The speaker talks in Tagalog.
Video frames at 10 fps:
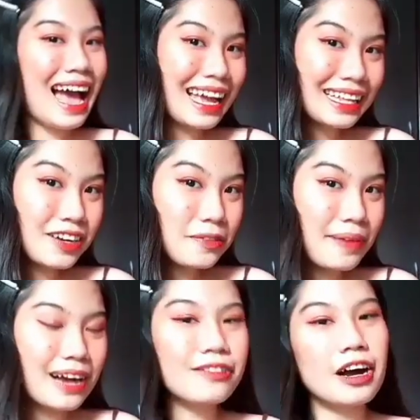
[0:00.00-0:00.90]
At kung
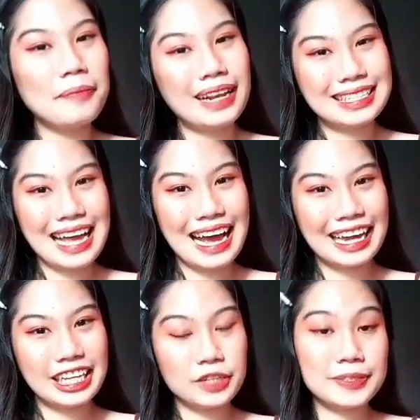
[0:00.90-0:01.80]
bago ka pa sa
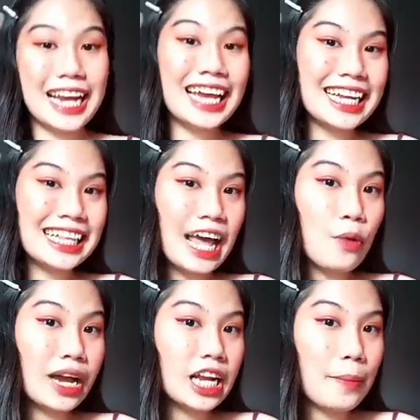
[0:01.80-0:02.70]
aking YouTube channel,
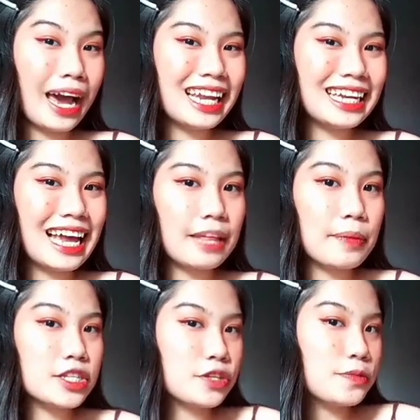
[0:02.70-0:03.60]
ay huwag ka na
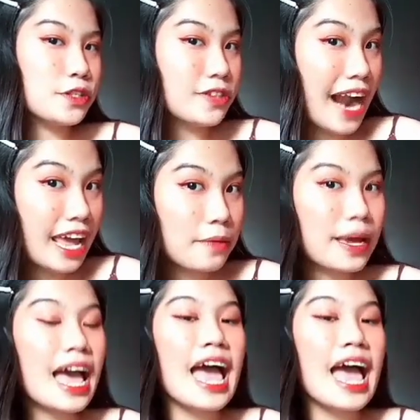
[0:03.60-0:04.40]
lang mag-subscribe.